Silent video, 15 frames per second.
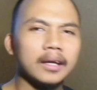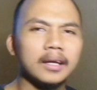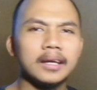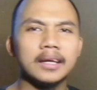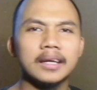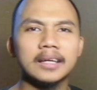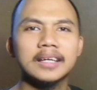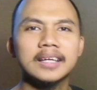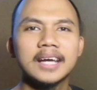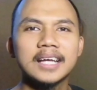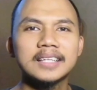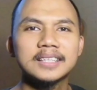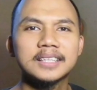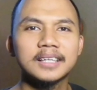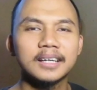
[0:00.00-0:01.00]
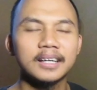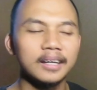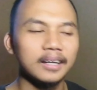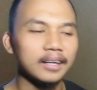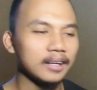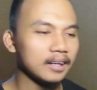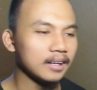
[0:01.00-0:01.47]
Iya anjir.
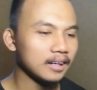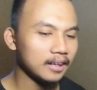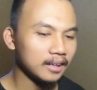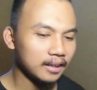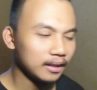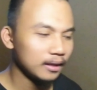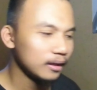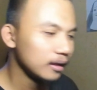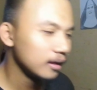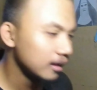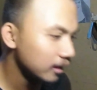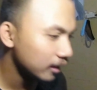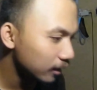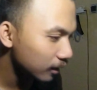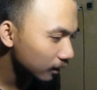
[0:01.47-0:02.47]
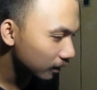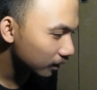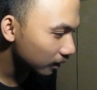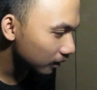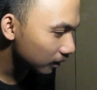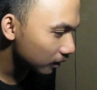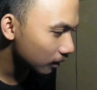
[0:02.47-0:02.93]

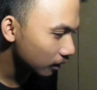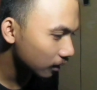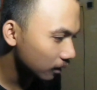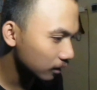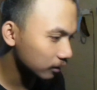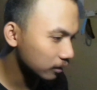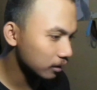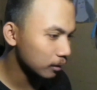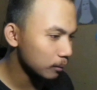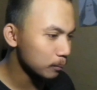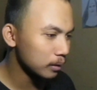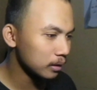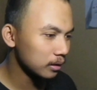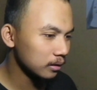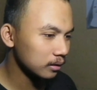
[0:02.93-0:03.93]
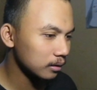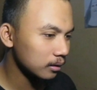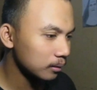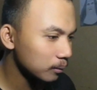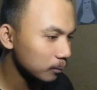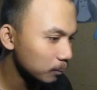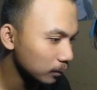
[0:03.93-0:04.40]
Ini uh, di menit
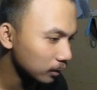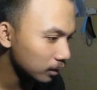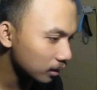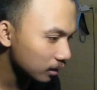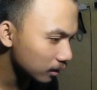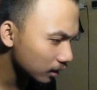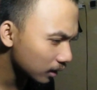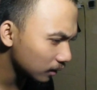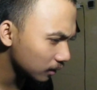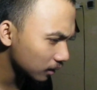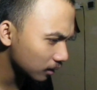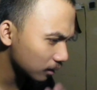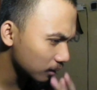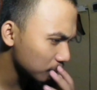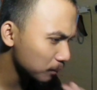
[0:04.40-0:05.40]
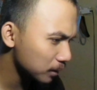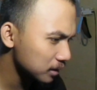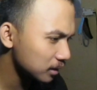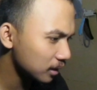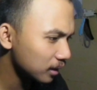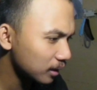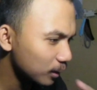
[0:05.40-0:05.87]
bener ini kata
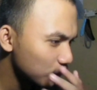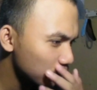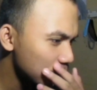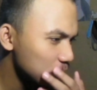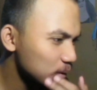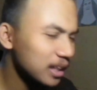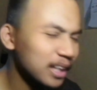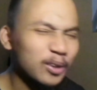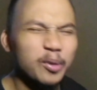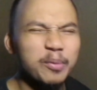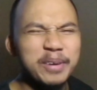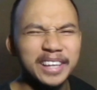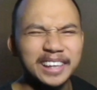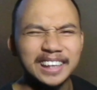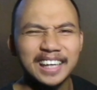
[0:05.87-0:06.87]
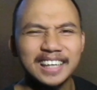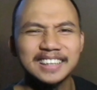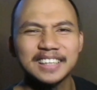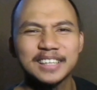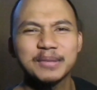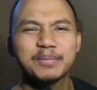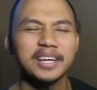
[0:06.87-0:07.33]
masnya ini langsung lihat komentar
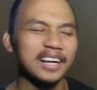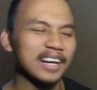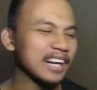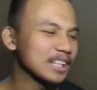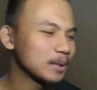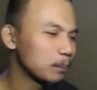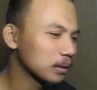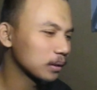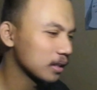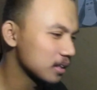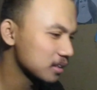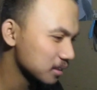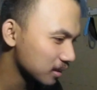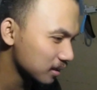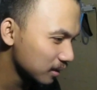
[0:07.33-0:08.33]
jadi biar agak cepet aja